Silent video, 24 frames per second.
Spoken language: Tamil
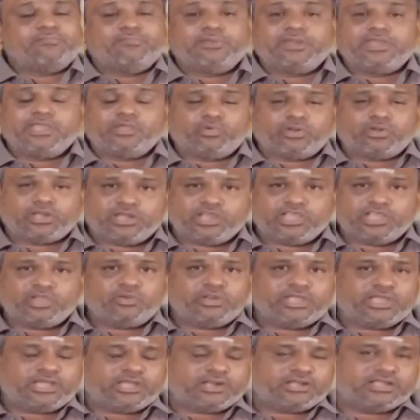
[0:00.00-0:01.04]
மிகப்பெரிய ஒரு
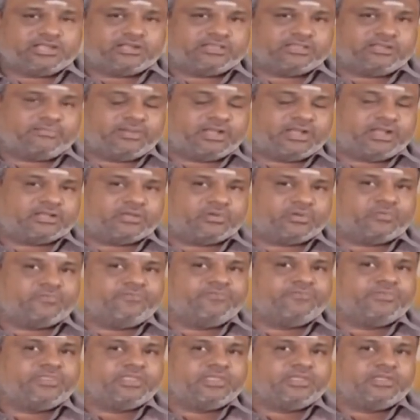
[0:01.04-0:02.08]
அறிகுறியாக இருக்கிறத பார்க்குறோம்
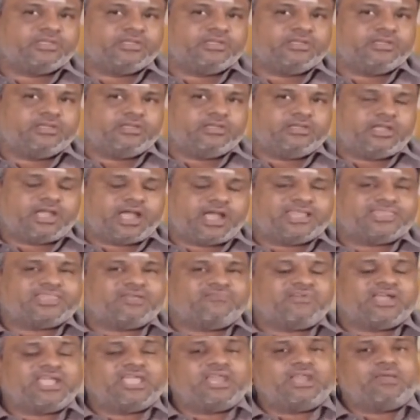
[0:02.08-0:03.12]
அந்த
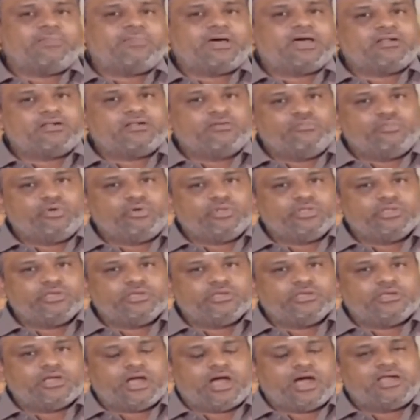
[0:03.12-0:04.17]
வகையில் பார்க்கும்போது
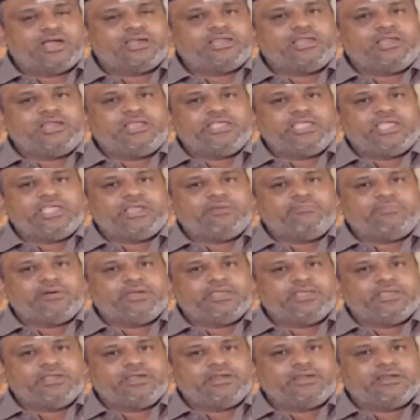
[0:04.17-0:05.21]
ஆண்களுக்கு
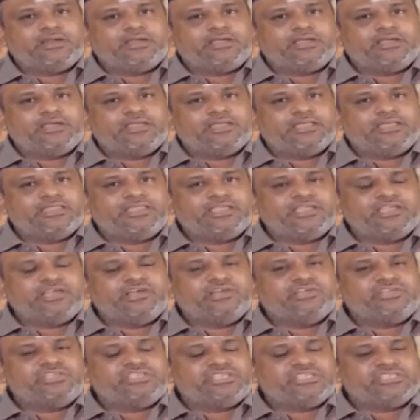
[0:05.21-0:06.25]
ஏற்படுகின்ற இந்த
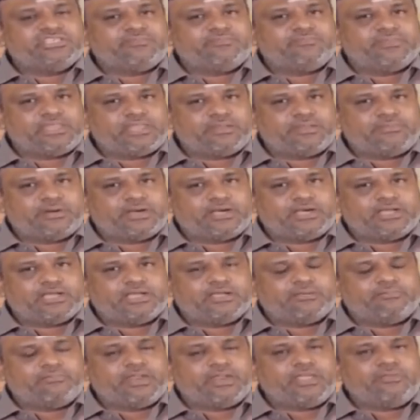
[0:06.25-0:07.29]
எழுச்சி சம்பந்தப்பட்ட
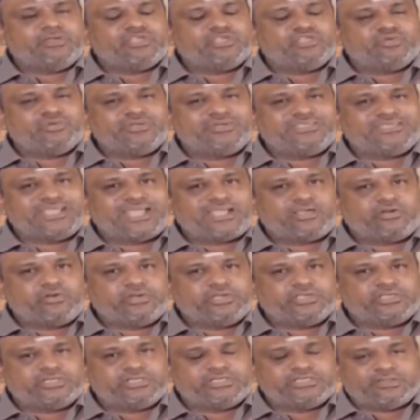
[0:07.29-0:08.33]
ப்ரீமெச்சூர்
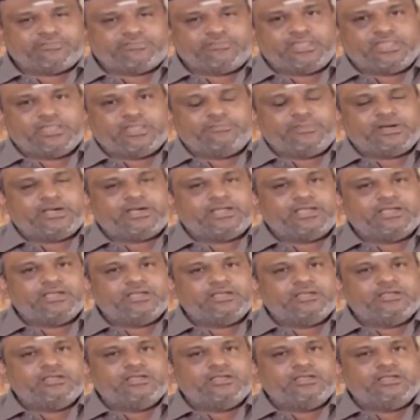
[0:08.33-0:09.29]
எஜாக்குலேஷன் சம்பந்தப்பட்ட